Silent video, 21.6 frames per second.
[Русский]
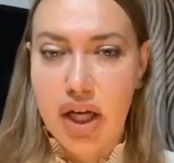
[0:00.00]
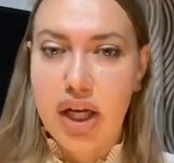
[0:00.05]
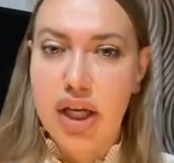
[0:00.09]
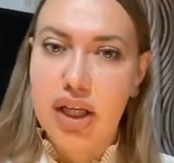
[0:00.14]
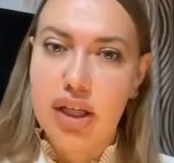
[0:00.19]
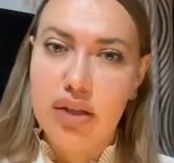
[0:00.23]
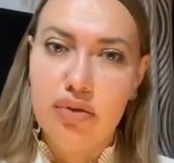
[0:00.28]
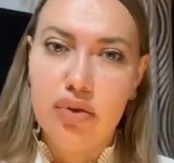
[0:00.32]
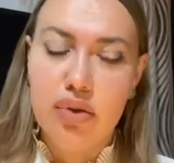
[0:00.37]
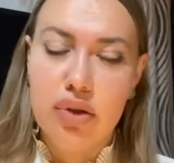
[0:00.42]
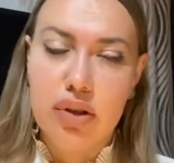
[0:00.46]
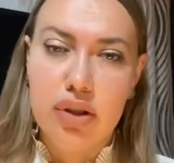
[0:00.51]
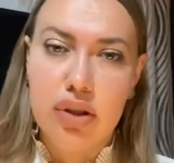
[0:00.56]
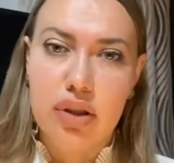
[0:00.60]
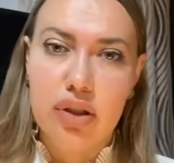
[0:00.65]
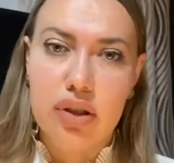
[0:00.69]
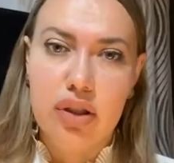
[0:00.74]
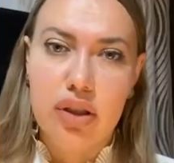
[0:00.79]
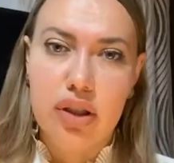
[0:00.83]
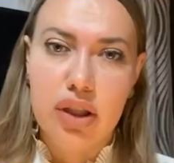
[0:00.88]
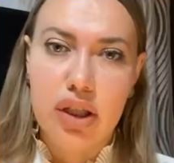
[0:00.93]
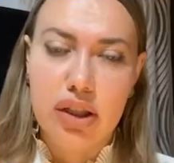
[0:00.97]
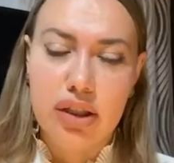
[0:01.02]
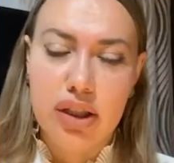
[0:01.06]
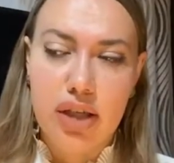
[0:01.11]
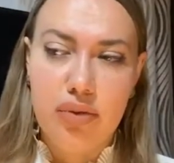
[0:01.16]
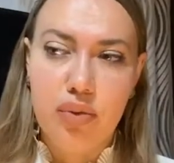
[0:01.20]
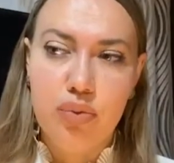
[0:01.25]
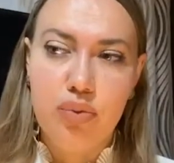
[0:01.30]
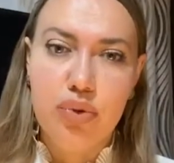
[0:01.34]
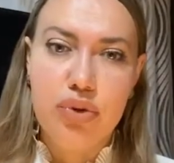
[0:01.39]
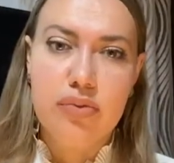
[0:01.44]
И вот э, когда
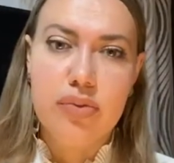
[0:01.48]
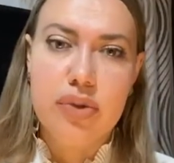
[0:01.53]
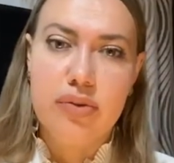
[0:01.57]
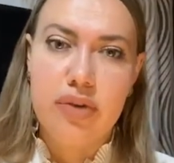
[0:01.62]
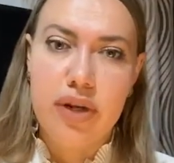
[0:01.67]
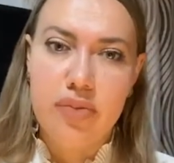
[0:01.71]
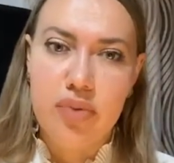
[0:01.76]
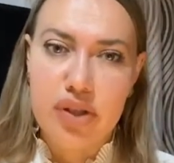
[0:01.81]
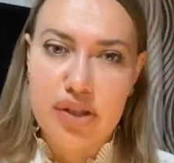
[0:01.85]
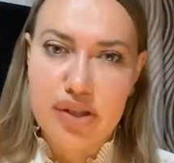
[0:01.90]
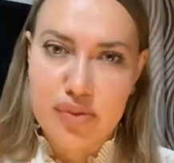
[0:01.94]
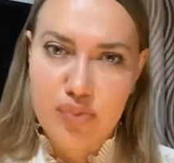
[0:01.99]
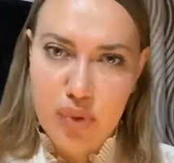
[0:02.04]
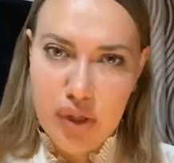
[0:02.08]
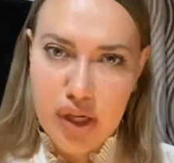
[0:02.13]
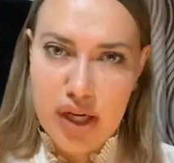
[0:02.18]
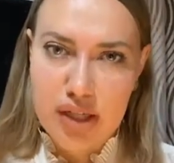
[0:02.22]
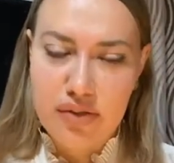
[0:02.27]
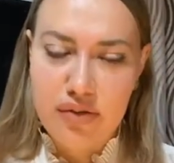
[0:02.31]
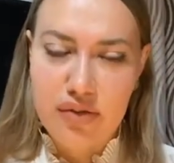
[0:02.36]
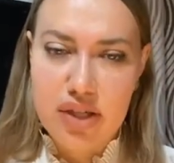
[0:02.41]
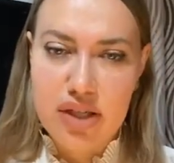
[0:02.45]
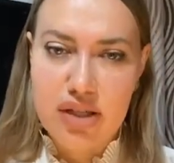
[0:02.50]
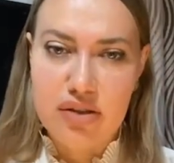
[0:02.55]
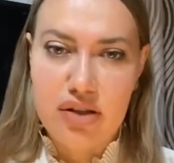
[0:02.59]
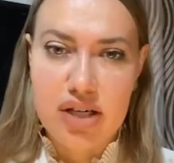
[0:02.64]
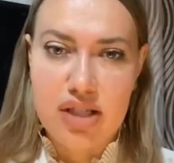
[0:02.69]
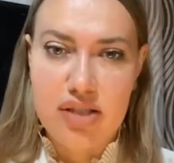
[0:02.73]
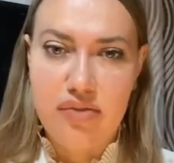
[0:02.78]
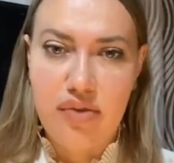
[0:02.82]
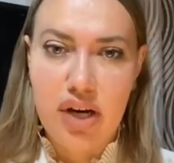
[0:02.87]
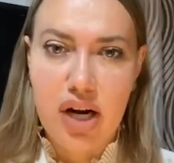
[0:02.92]
мы будем с вами разбирать весь
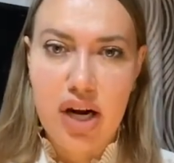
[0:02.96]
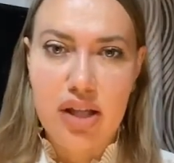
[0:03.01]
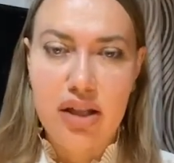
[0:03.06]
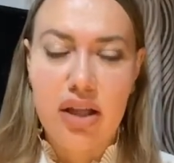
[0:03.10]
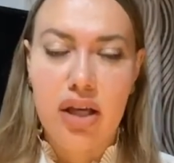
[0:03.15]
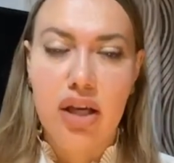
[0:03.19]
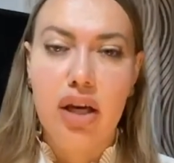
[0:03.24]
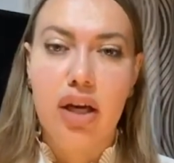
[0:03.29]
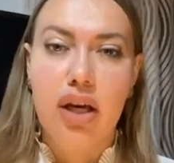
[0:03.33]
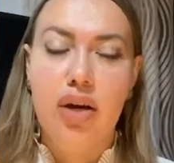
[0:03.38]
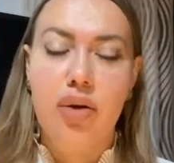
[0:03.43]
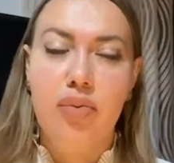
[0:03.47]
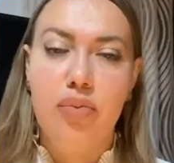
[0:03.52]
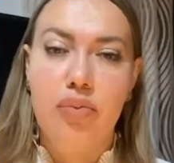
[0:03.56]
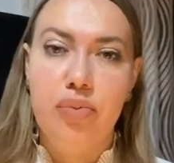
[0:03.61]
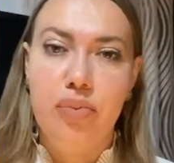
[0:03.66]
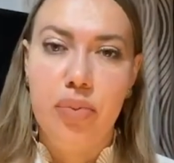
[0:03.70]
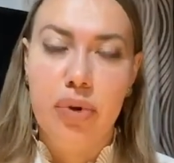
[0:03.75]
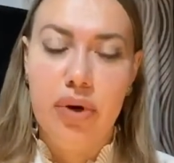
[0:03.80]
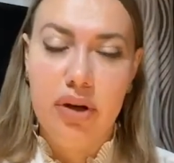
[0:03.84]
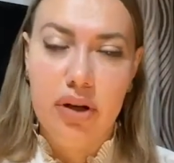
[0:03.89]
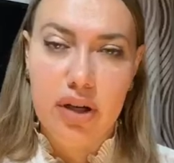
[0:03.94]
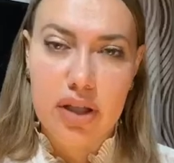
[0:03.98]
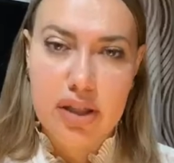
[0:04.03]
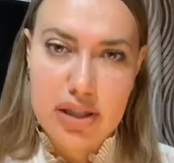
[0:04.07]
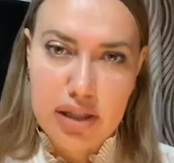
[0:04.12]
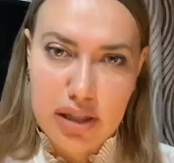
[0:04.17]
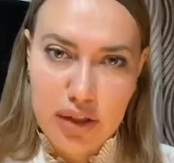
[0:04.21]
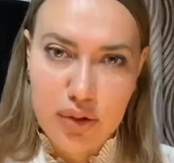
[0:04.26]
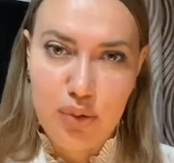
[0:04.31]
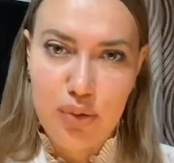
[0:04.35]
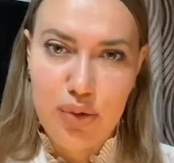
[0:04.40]
разврат э,
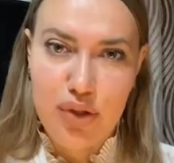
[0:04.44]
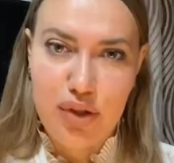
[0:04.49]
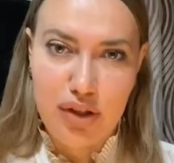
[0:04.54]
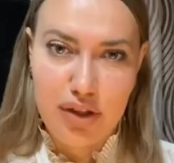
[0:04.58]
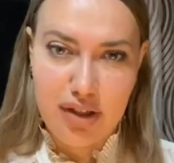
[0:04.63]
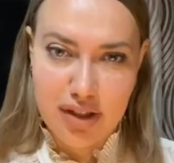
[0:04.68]
следующих,